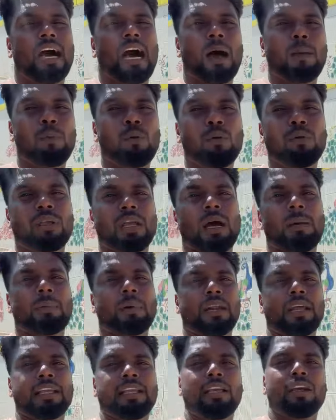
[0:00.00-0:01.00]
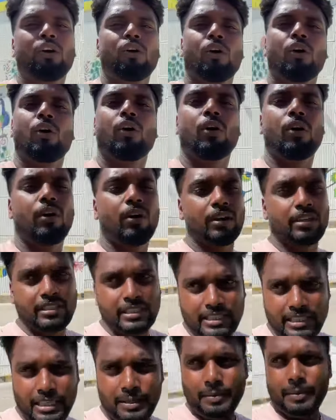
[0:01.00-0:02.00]
आप लोग यहाँ पर आइए और
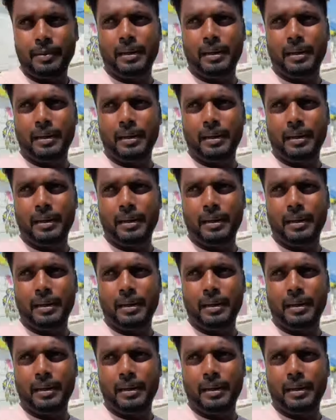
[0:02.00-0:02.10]
जितने भी